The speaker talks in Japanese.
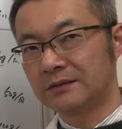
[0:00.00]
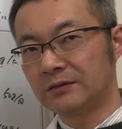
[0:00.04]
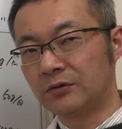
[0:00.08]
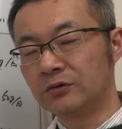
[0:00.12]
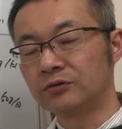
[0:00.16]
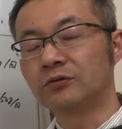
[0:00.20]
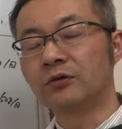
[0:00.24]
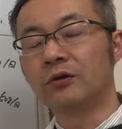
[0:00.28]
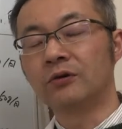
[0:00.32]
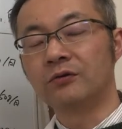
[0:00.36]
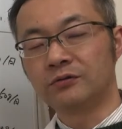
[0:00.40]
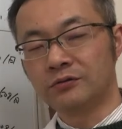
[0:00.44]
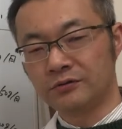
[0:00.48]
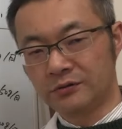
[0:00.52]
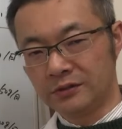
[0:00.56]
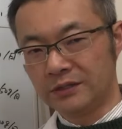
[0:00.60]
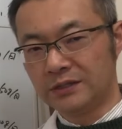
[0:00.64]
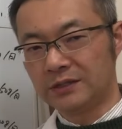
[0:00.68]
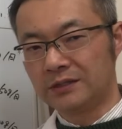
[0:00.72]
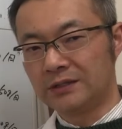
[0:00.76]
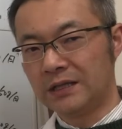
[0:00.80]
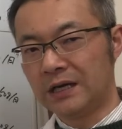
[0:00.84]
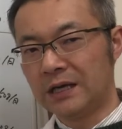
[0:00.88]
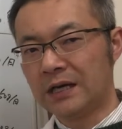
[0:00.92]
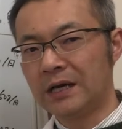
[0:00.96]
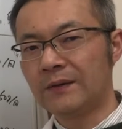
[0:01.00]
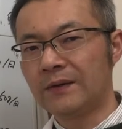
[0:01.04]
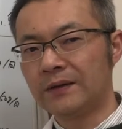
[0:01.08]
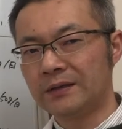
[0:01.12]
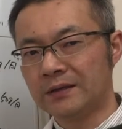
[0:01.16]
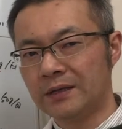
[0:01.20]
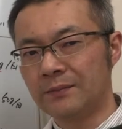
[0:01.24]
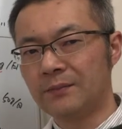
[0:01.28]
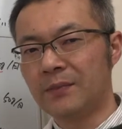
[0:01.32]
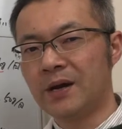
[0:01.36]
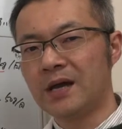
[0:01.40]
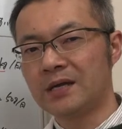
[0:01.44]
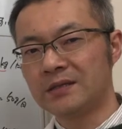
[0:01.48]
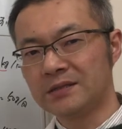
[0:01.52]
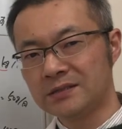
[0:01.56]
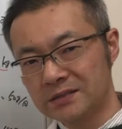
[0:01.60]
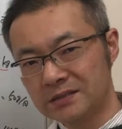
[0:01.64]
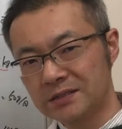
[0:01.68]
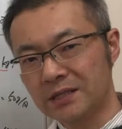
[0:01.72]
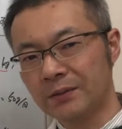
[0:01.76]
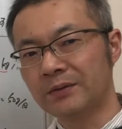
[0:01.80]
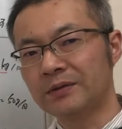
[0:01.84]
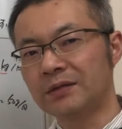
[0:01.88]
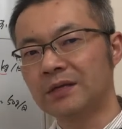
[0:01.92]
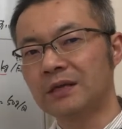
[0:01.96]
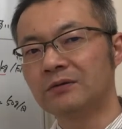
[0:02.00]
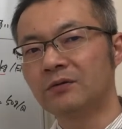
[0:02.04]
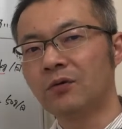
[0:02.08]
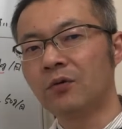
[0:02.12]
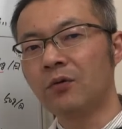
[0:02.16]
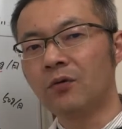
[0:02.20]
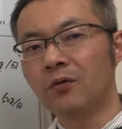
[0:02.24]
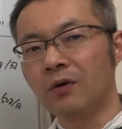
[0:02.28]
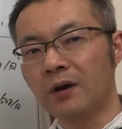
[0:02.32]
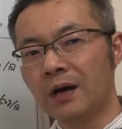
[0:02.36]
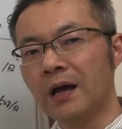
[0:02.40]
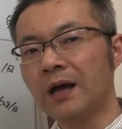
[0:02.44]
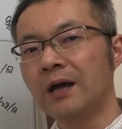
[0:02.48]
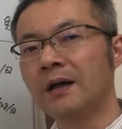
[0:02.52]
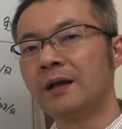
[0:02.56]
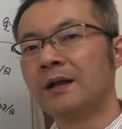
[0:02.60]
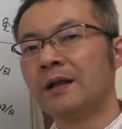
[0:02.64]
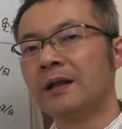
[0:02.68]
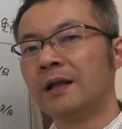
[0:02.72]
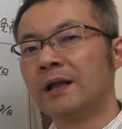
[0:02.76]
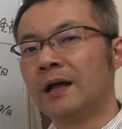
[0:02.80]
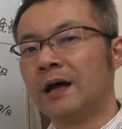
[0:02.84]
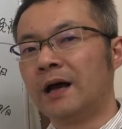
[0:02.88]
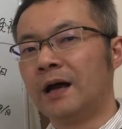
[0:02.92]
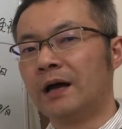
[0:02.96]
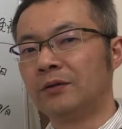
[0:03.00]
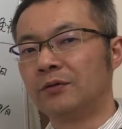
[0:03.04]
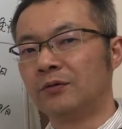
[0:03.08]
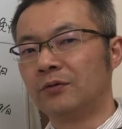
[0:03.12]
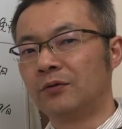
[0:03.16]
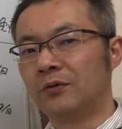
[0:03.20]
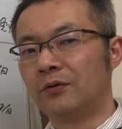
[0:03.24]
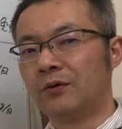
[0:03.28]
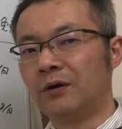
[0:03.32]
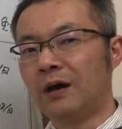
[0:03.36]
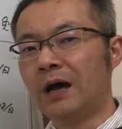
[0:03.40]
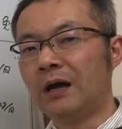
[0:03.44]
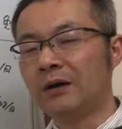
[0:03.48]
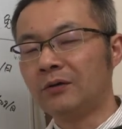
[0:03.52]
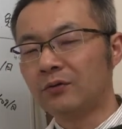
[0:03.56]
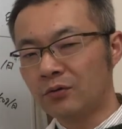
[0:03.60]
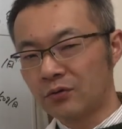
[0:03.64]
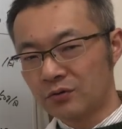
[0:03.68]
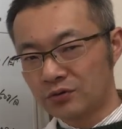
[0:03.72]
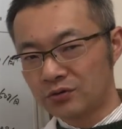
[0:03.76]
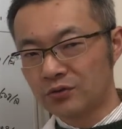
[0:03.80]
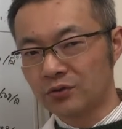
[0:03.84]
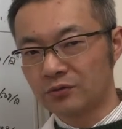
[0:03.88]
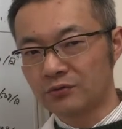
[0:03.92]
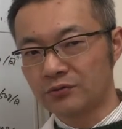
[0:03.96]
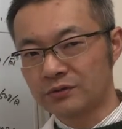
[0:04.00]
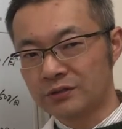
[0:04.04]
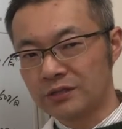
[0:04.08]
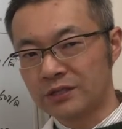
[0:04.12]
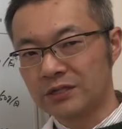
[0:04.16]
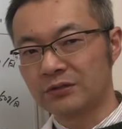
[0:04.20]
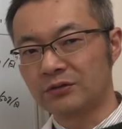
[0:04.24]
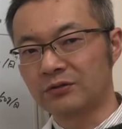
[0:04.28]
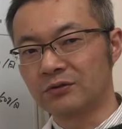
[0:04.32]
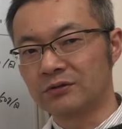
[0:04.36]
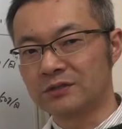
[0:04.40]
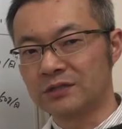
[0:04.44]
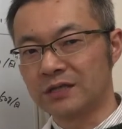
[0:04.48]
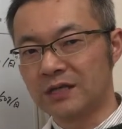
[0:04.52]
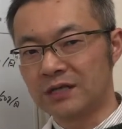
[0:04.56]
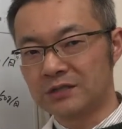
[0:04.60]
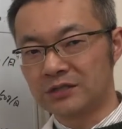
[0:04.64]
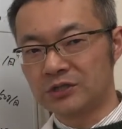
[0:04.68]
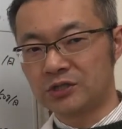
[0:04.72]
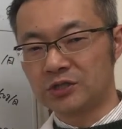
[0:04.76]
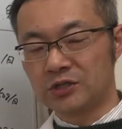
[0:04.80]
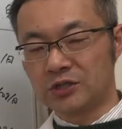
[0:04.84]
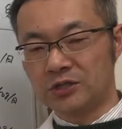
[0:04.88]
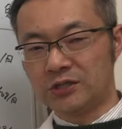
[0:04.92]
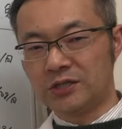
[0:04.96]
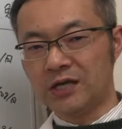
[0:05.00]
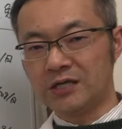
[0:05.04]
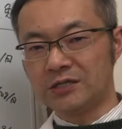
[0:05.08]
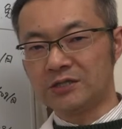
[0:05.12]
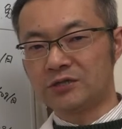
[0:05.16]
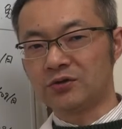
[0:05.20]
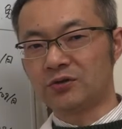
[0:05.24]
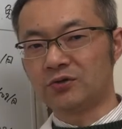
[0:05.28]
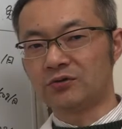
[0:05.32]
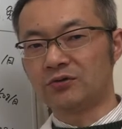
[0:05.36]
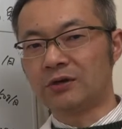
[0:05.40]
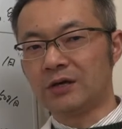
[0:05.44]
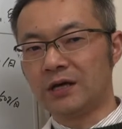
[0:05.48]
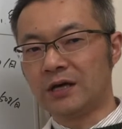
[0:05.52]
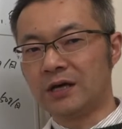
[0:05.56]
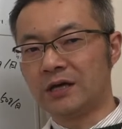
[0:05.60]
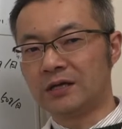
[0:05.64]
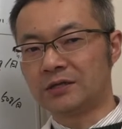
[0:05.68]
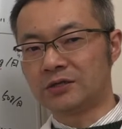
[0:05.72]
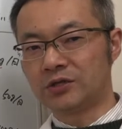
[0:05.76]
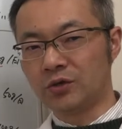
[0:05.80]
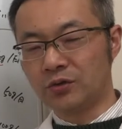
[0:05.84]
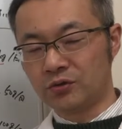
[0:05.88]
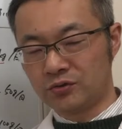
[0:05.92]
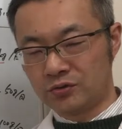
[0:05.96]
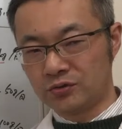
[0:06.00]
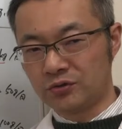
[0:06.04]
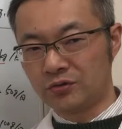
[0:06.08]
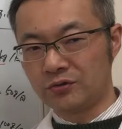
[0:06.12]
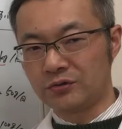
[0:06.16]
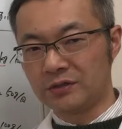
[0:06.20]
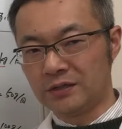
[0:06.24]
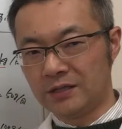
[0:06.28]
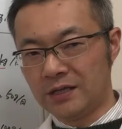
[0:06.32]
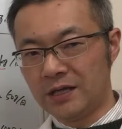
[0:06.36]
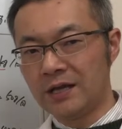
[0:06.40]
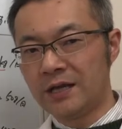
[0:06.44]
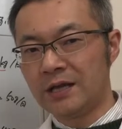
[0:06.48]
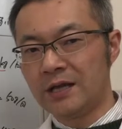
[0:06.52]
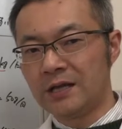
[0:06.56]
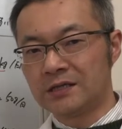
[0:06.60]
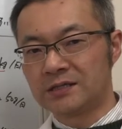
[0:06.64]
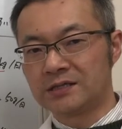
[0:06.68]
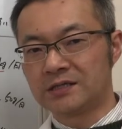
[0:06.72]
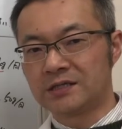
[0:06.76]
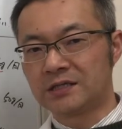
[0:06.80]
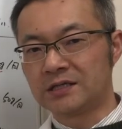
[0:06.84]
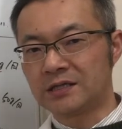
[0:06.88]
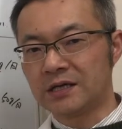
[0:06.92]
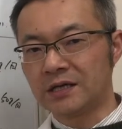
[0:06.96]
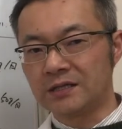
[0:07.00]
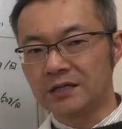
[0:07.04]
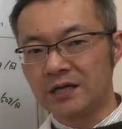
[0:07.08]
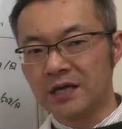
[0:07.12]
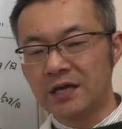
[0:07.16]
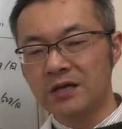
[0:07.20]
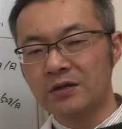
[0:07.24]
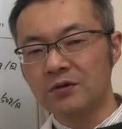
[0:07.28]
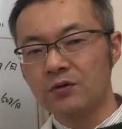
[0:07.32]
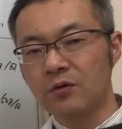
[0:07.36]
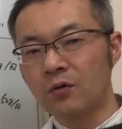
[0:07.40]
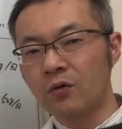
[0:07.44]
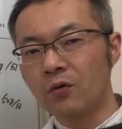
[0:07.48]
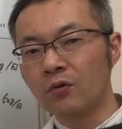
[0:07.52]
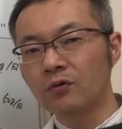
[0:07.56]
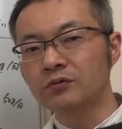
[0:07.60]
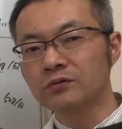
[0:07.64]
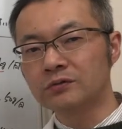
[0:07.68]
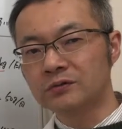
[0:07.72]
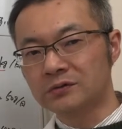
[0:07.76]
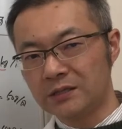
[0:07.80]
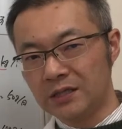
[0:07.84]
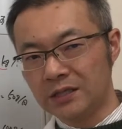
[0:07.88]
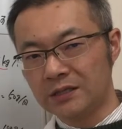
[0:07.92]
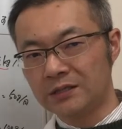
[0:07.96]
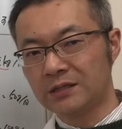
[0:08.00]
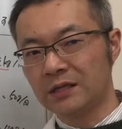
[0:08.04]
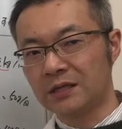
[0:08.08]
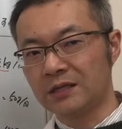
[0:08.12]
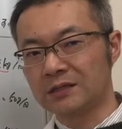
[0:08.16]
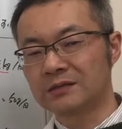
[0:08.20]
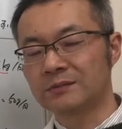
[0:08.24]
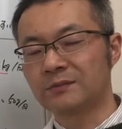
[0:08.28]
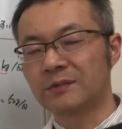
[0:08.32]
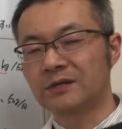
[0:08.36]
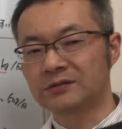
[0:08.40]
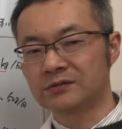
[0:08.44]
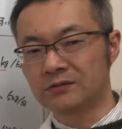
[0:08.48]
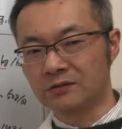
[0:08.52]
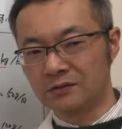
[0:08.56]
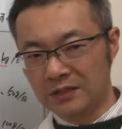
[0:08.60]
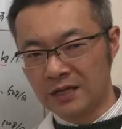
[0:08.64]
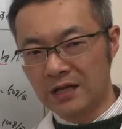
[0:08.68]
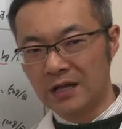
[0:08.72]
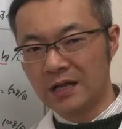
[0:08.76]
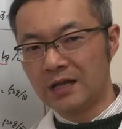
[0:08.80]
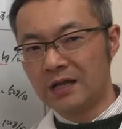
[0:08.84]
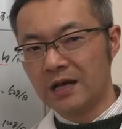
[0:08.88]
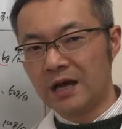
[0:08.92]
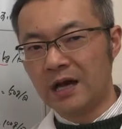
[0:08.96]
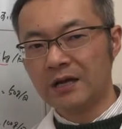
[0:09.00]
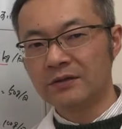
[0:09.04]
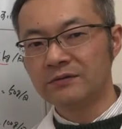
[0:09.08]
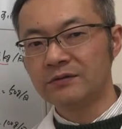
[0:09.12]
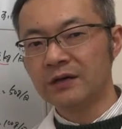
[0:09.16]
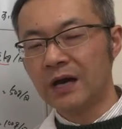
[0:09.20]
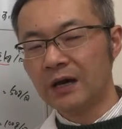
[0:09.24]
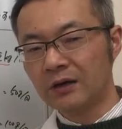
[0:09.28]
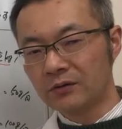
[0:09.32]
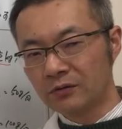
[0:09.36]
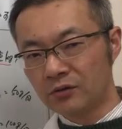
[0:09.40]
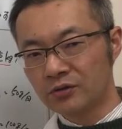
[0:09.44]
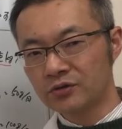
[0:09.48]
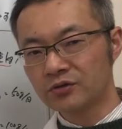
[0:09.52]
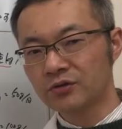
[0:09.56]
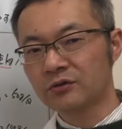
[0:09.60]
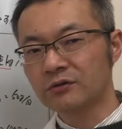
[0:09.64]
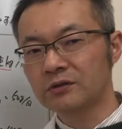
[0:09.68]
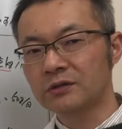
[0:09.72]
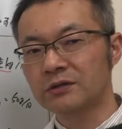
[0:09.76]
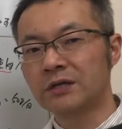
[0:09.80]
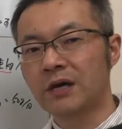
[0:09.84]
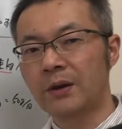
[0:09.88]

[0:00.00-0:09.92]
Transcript: お豆腐類なんかはね毎日食べてる方があの発酵食品として大腸とか小腸にねしっかり栄養を送っていったりしますのでああいう発酵食